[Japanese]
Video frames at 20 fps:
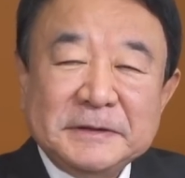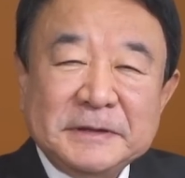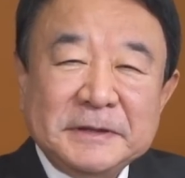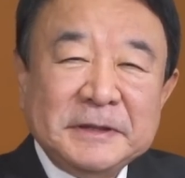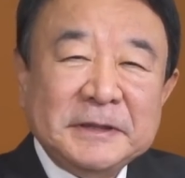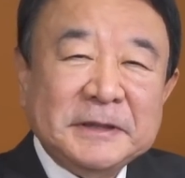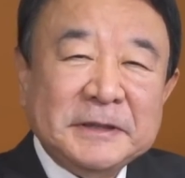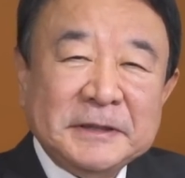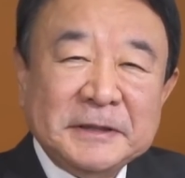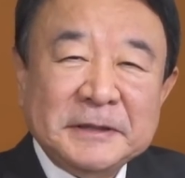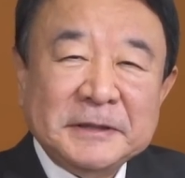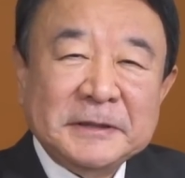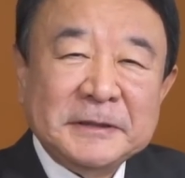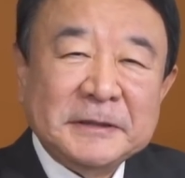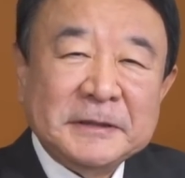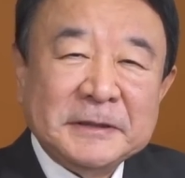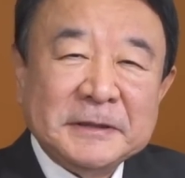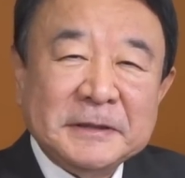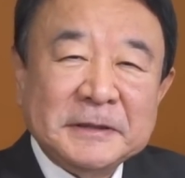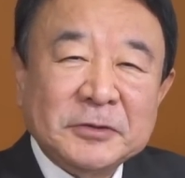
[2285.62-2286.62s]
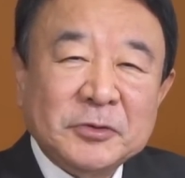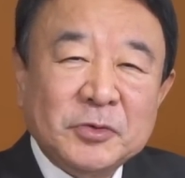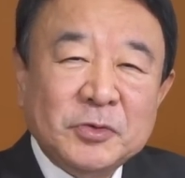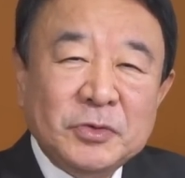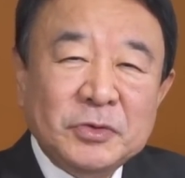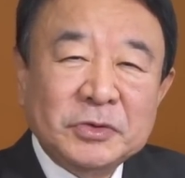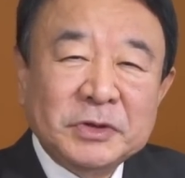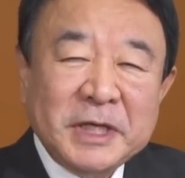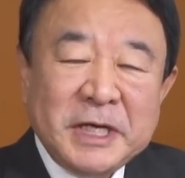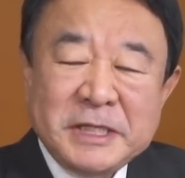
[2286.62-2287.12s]
えー、こ
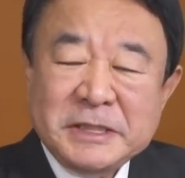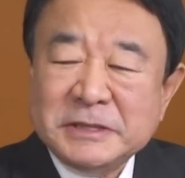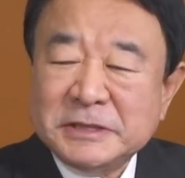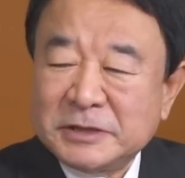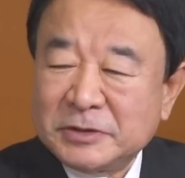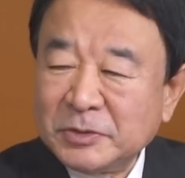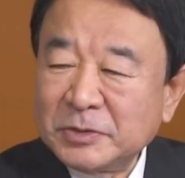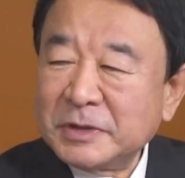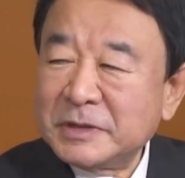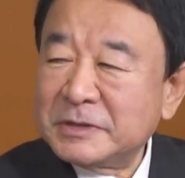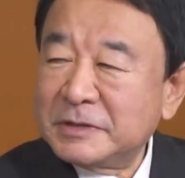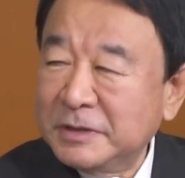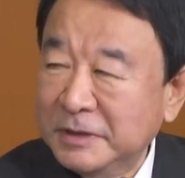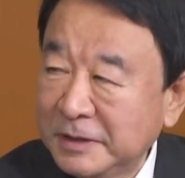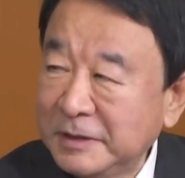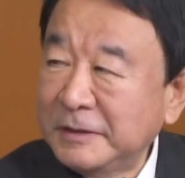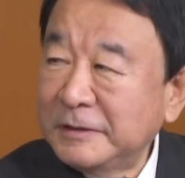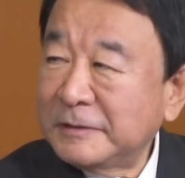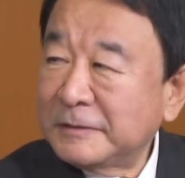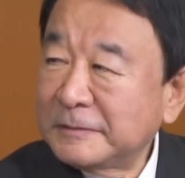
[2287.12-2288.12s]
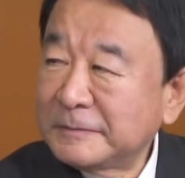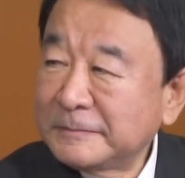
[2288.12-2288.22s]
この大使とですね、